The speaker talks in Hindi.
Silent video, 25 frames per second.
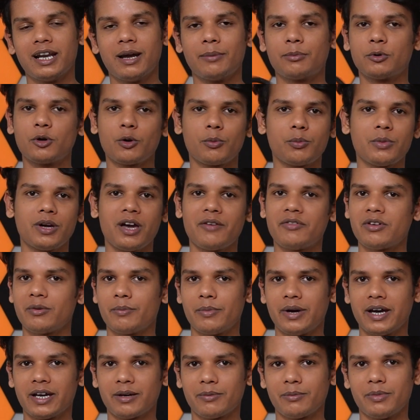लैपटॉप में या फिर
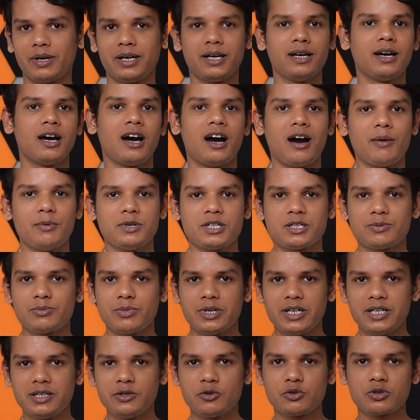मैक में आप
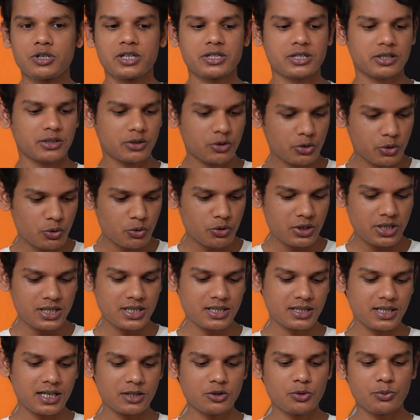इसमें ही यूज़ कर सकते हो क्योंकि
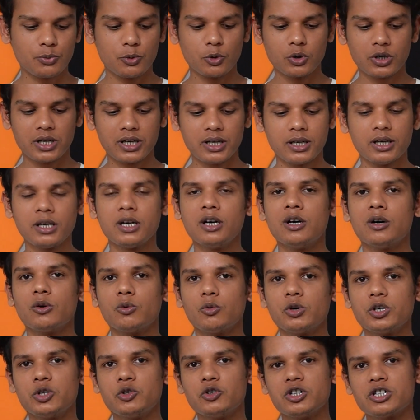इसका जो पोर्ट है
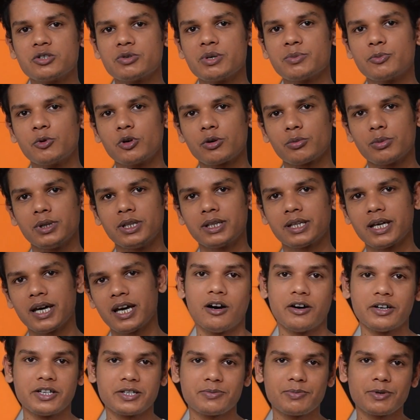वो यू एस बी पोर्ट मिलता है
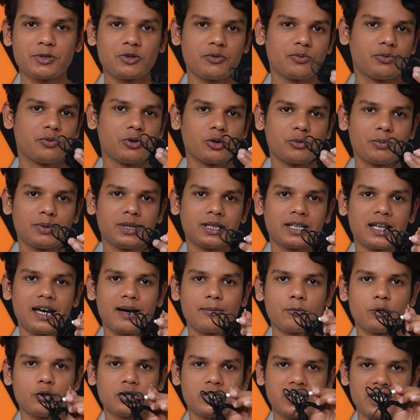और इसमें जो पोर्ट मिलता है
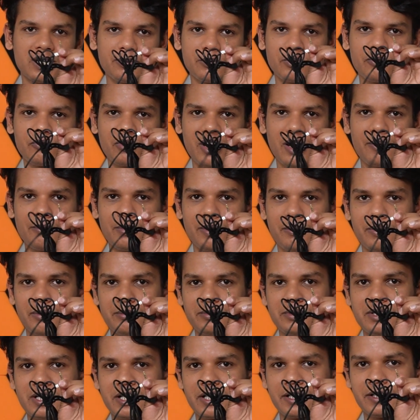हमको थ्री पॉइंट फाइव एम
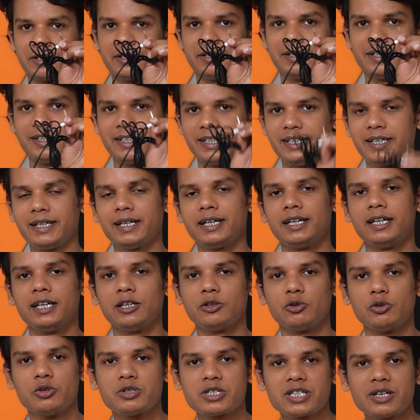एम जैक ठीक है
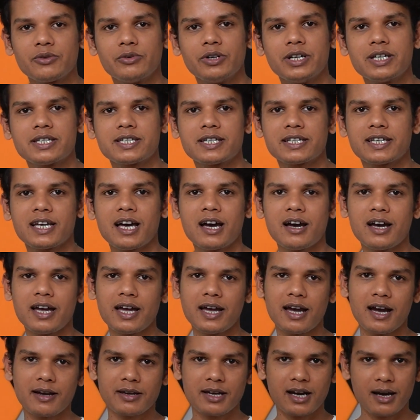तो इसकी वजह से क्या
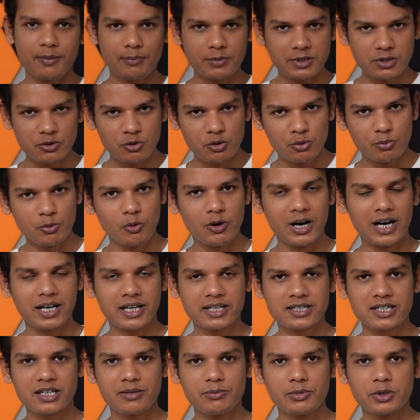है कि आप इसको मोबाइल
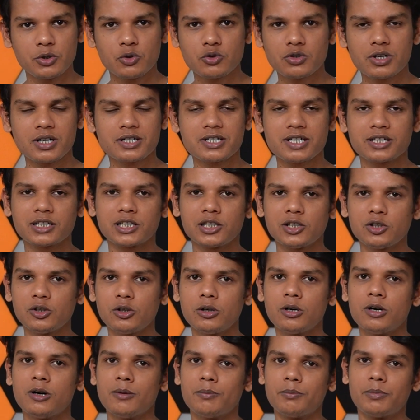के साथ भी यूज़ कर सकते हो
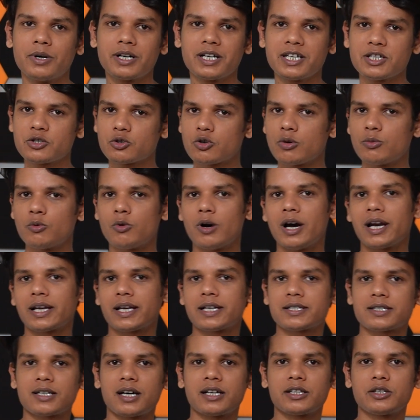बट इसको मोबाइल
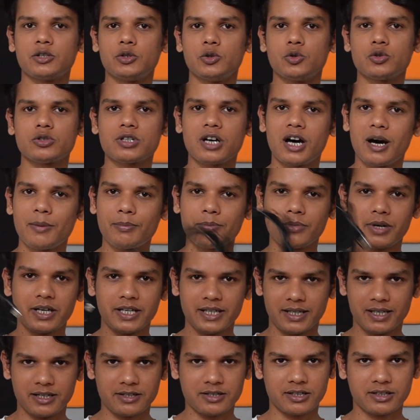के साथ यूज़ आप
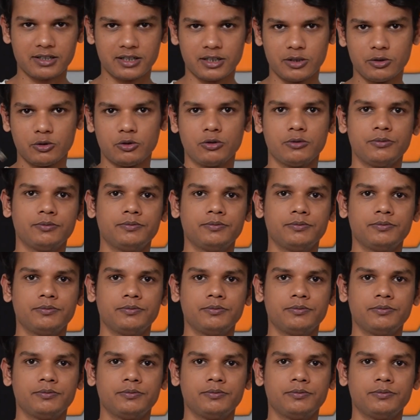नहीं कर सकते हो